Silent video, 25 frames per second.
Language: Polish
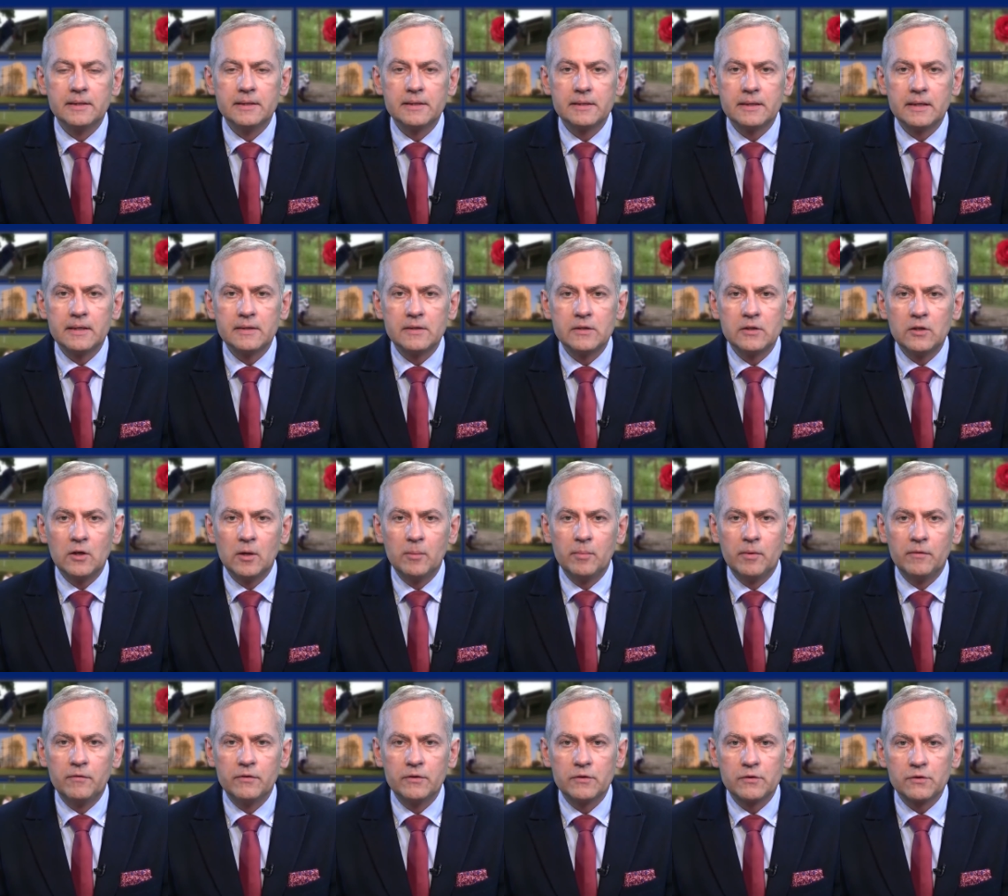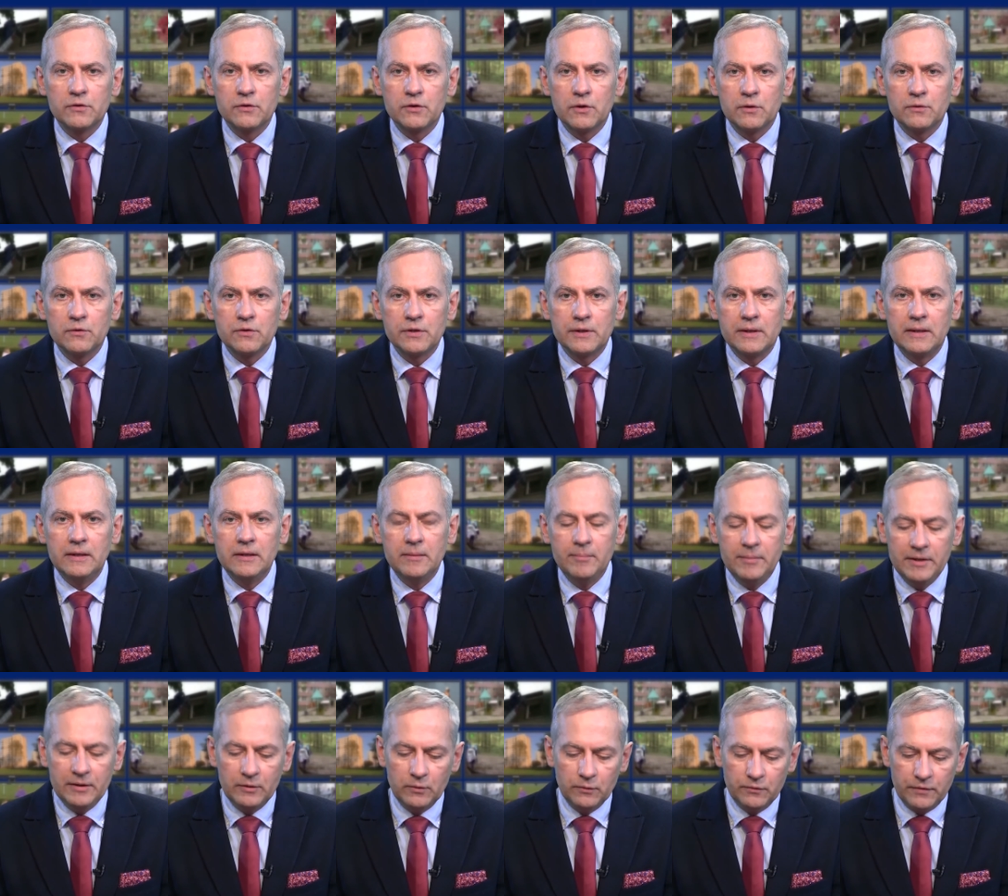z racji obowiązujących
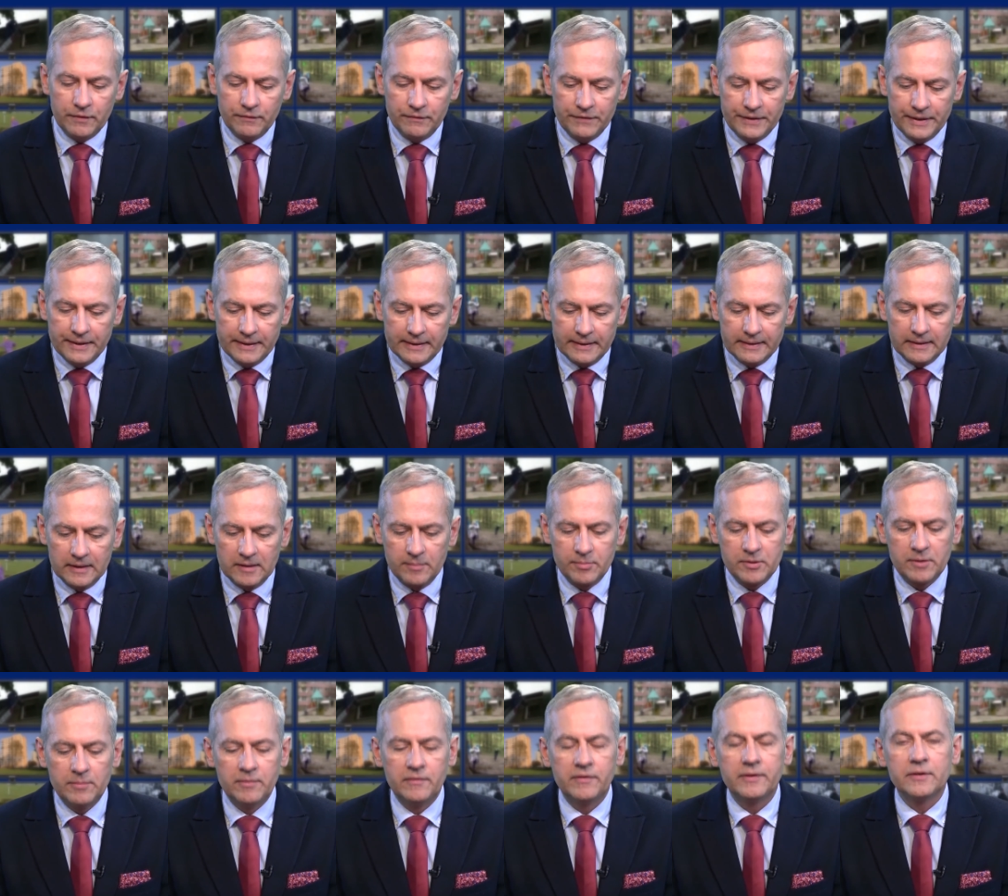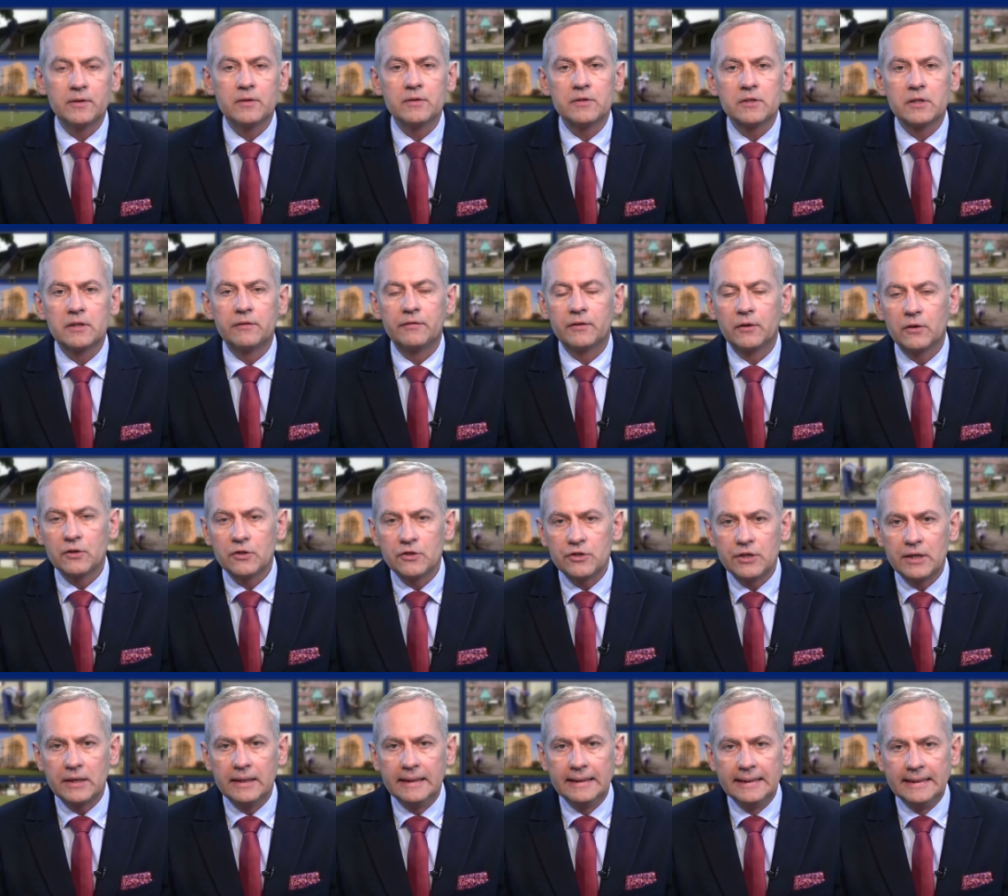limitów wiernych przebywających w
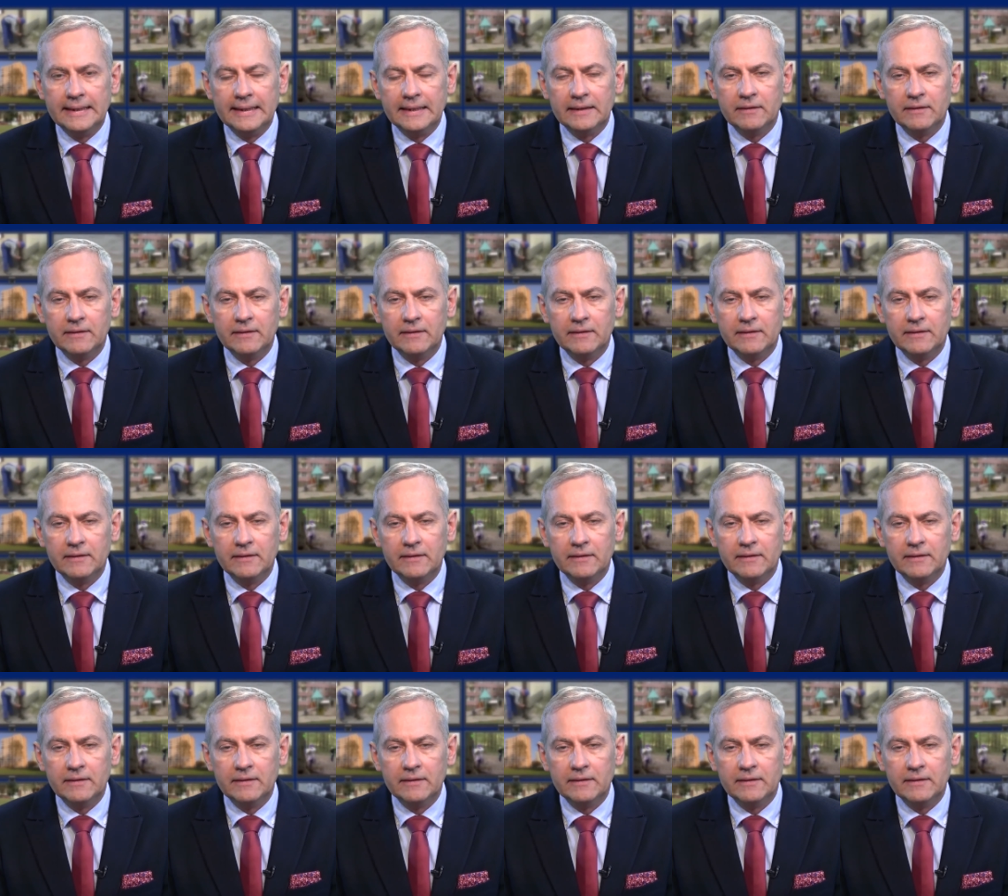kościele